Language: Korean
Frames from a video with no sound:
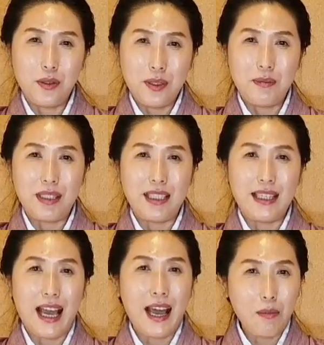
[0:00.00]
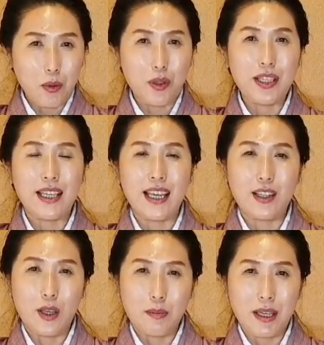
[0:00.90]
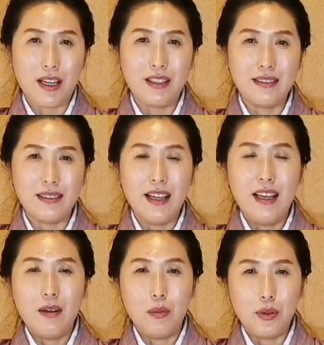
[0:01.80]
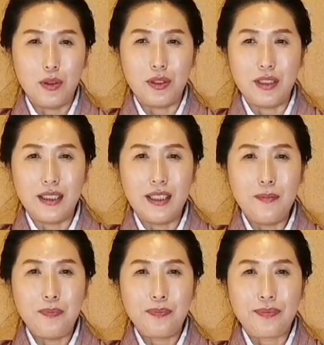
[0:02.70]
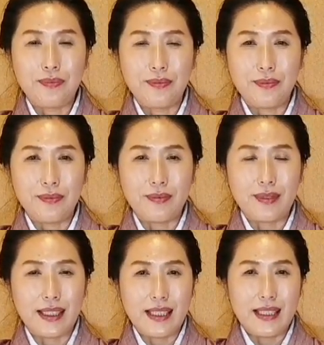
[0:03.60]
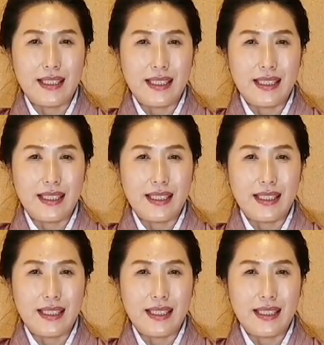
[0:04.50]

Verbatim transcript: 손님들이 다 모이게 되면 모두들 음,